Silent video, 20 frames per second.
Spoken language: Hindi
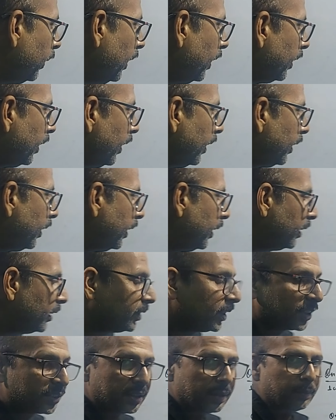मिलेगा एक
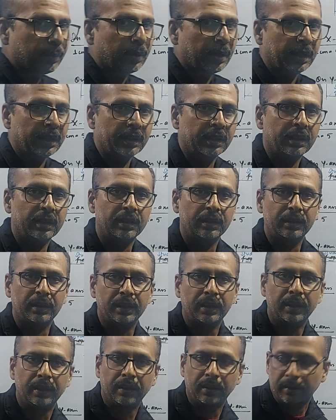इंटरसेक्शन पॉइंट
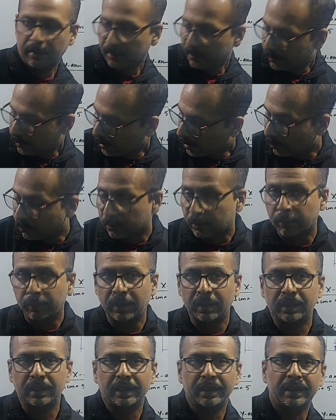ठीक है हम लोग को
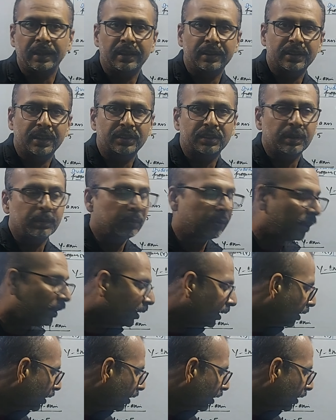मिलेगा एक इंटरसेक्शन पॉइंट